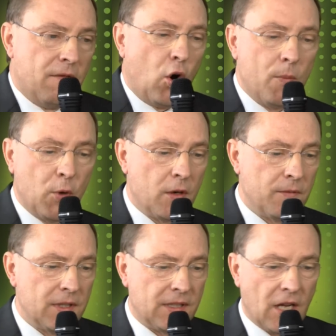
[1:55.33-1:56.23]
Warum können
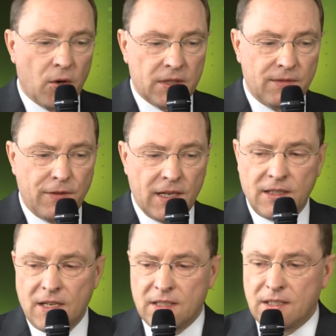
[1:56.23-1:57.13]
wir nicht auch die, Fer
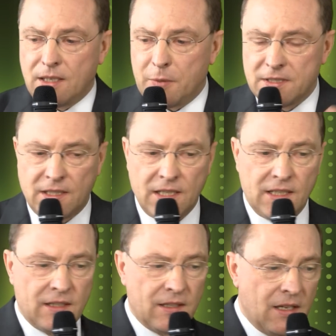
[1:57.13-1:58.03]
die
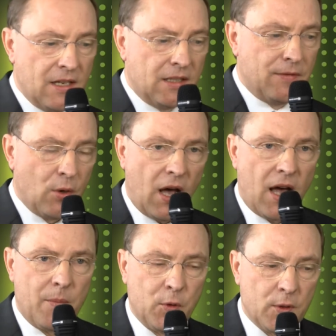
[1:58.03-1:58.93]
Kapazitäten, die wir noch
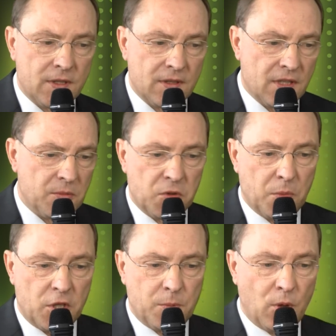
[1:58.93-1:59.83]
haben, nutzen, dass wir zum
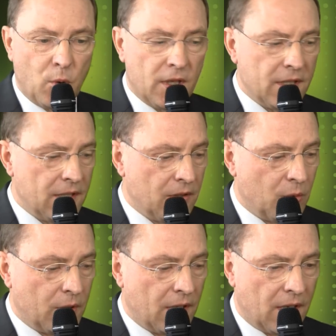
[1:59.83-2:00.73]
Beispiel Ohrringe
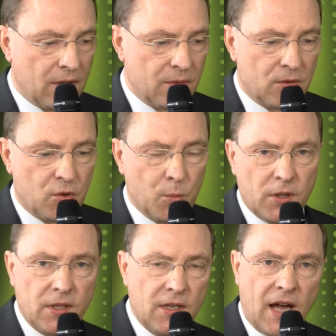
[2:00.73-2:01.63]
oder äh,
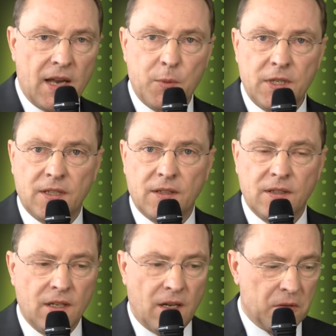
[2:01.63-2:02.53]
Schmuck anbieten?
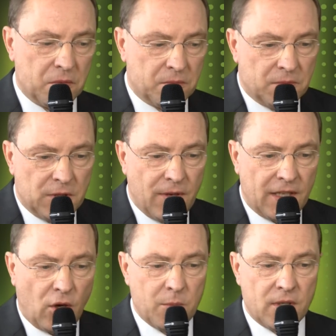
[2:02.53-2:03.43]
Also ich
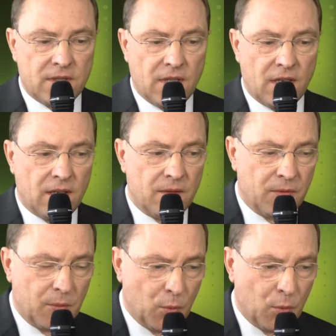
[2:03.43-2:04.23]
werde auch immer aus der, von